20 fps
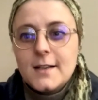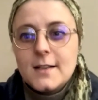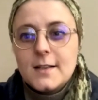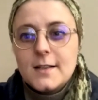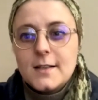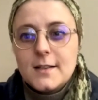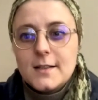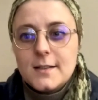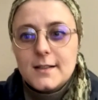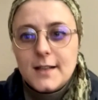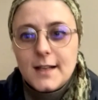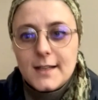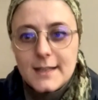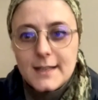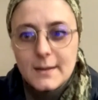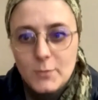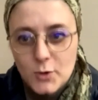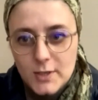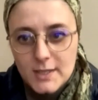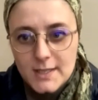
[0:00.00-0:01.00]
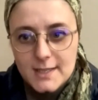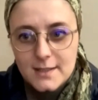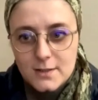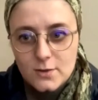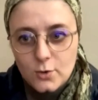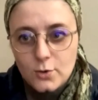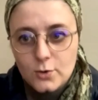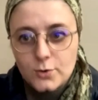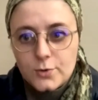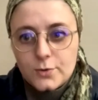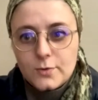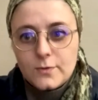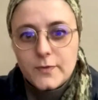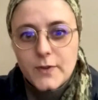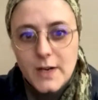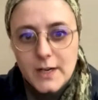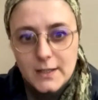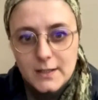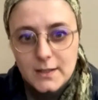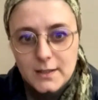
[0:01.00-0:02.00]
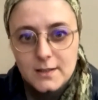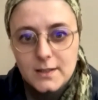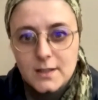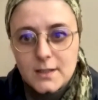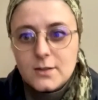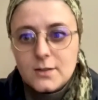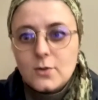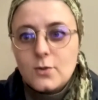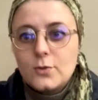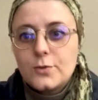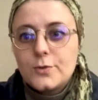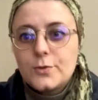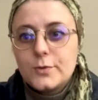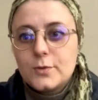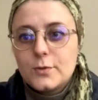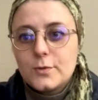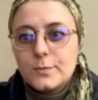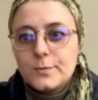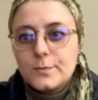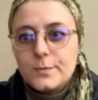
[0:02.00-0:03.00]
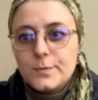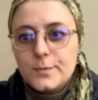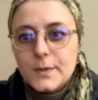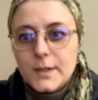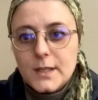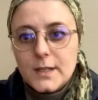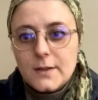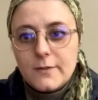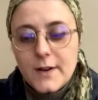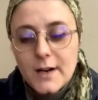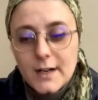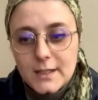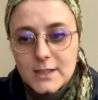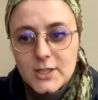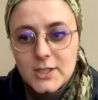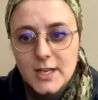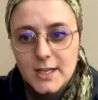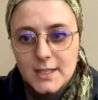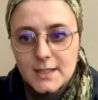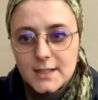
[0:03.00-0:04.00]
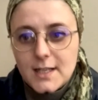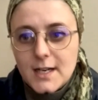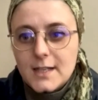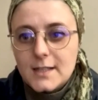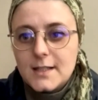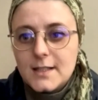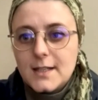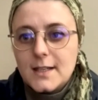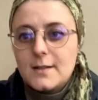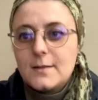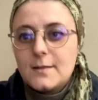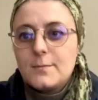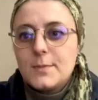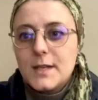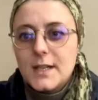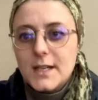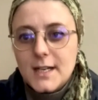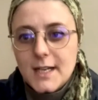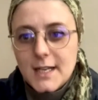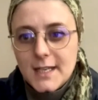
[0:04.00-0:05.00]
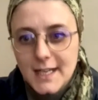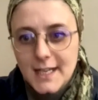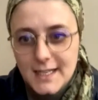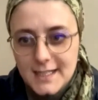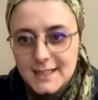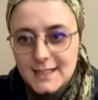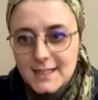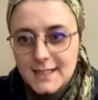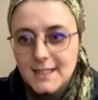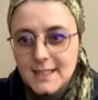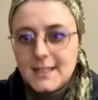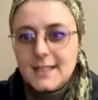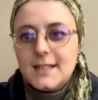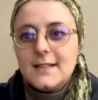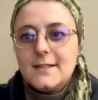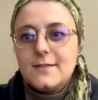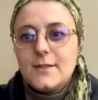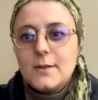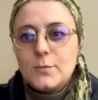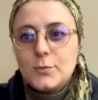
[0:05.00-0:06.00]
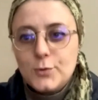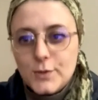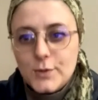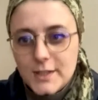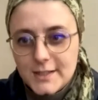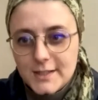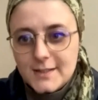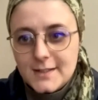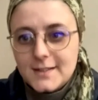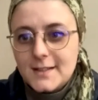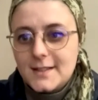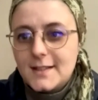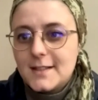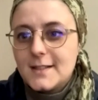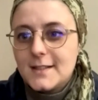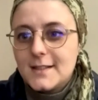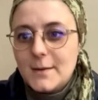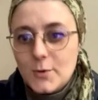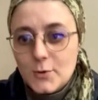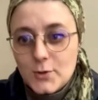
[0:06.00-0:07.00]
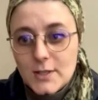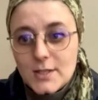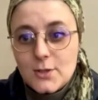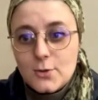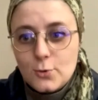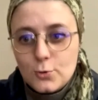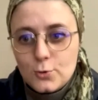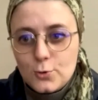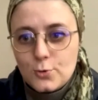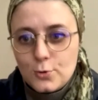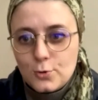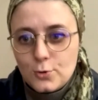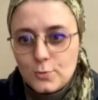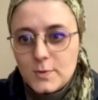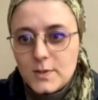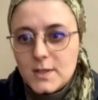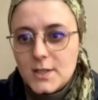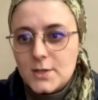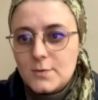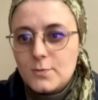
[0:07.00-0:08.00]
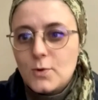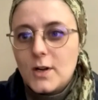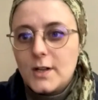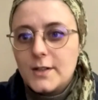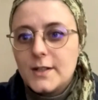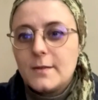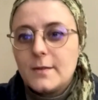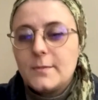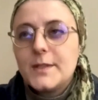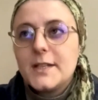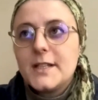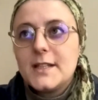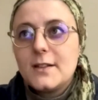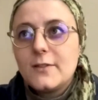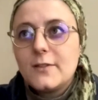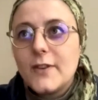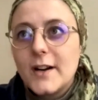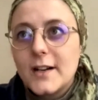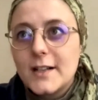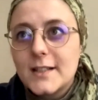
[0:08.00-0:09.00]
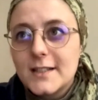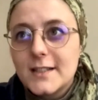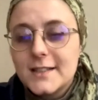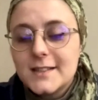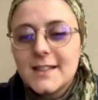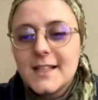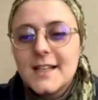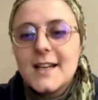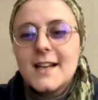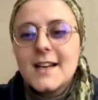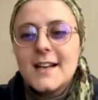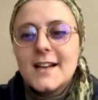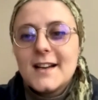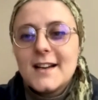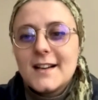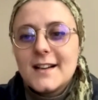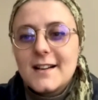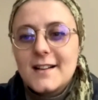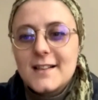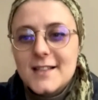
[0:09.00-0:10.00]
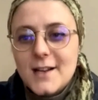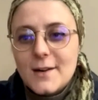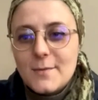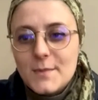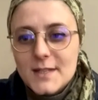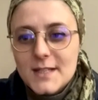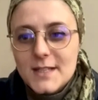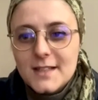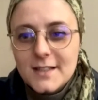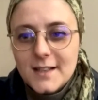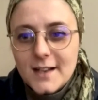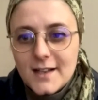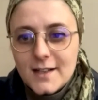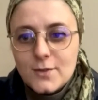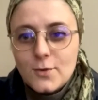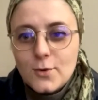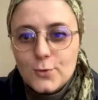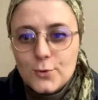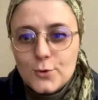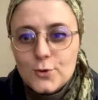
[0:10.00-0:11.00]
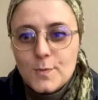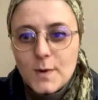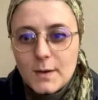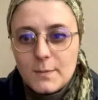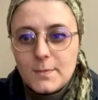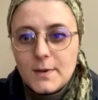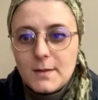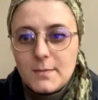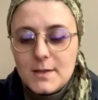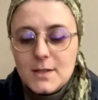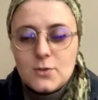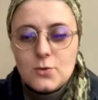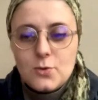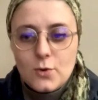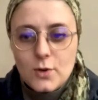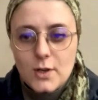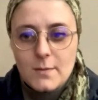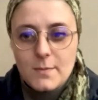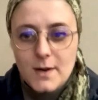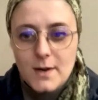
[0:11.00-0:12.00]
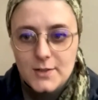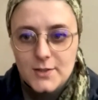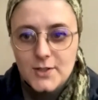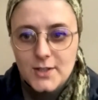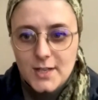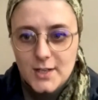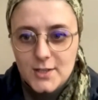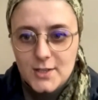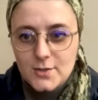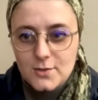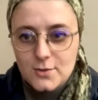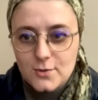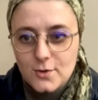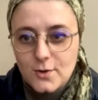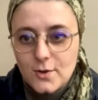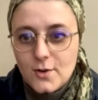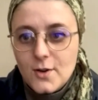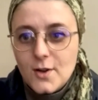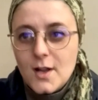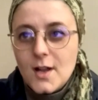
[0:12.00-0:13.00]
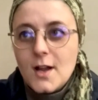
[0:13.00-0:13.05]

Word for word: Ee, yani demokrasinin olduğu, farklılıkların olduğu, e, farklı şekillerde bir araya gelindiği ve bunların e, demokrasi oluşturduğu bir seçim. O anlamda ittifakların kazanmasına dair konuşmak bile beni çok yabancılaştırıyor.